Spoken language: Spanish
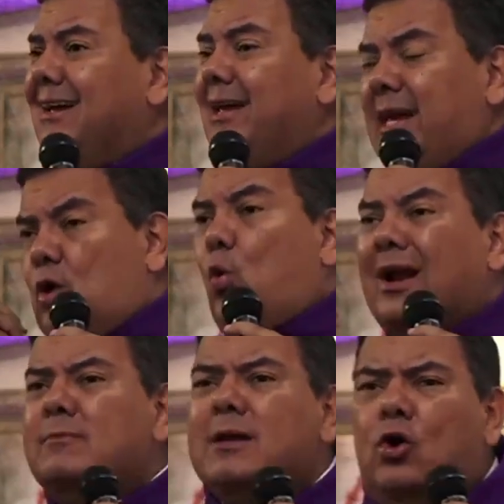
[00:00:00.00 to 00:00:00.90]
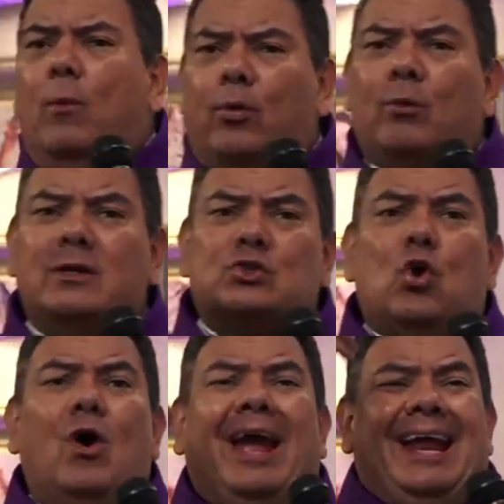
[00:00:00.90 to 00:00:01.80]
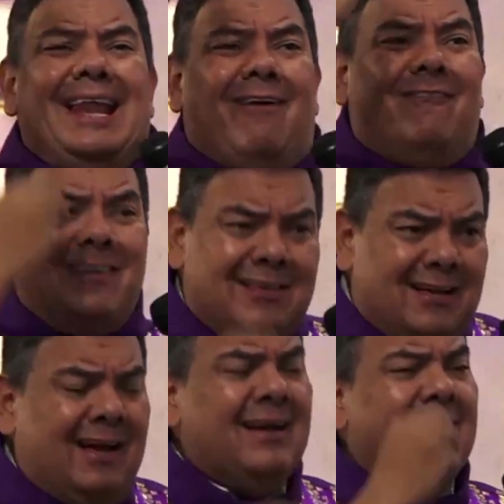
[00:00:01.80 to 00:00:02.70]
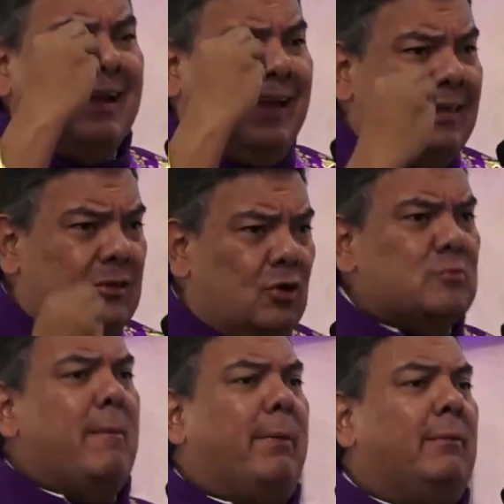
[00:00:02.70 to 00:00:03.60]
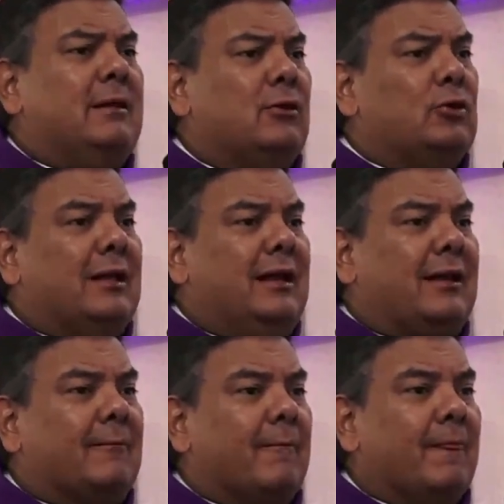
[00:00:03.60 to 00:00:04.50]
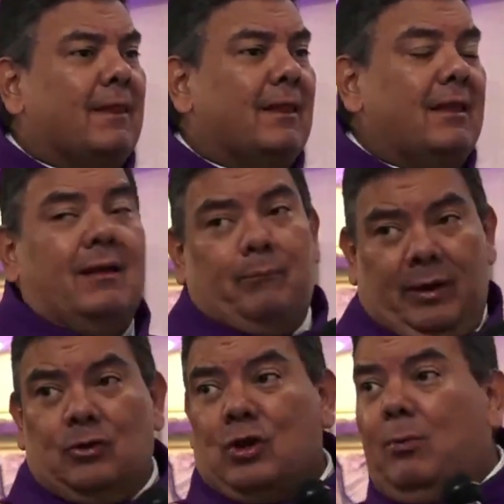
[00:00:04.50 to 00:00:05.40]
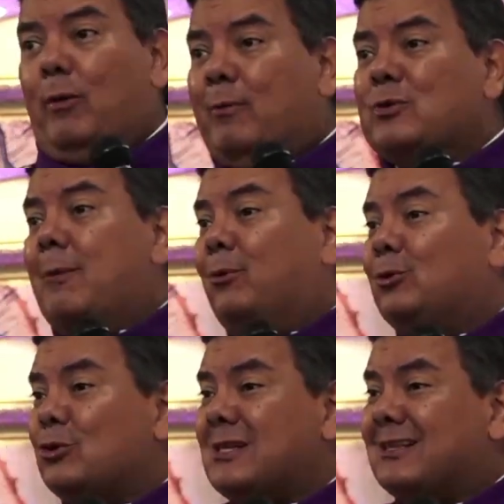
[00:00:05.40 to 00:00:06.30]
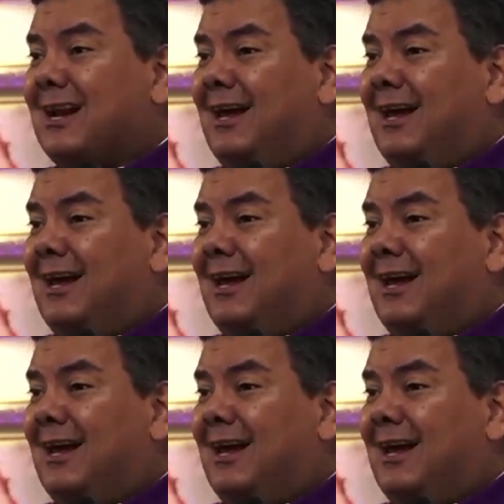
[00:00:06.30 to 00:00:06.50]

y cuál es mi compromiso en la vida que Dios me permite hoy tener? Pero entonces volvemos al punto central.